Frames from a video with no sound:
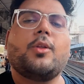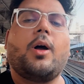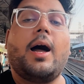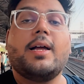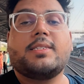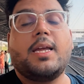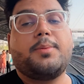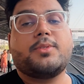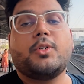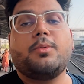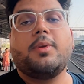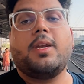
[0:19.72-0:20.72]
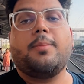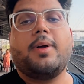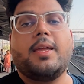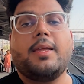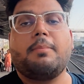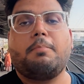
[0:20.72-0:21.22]
तो आज के एपिसोड में ना
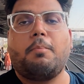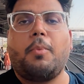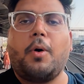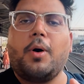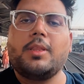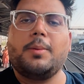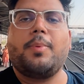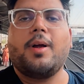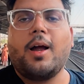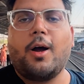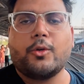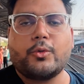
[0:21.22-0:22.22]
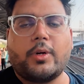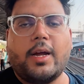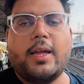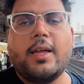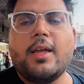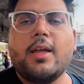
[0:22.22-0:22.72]
भाई बहुत ही पंगा हो चुका
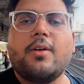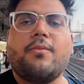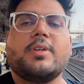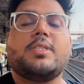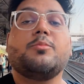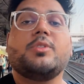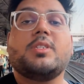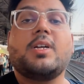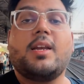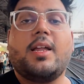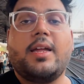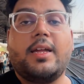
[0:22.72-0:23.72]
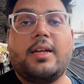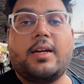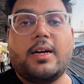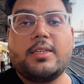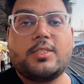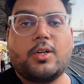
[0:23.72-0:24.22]
है वैसे मुझे जाना है
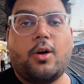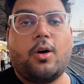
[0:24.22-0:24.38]
कच्छ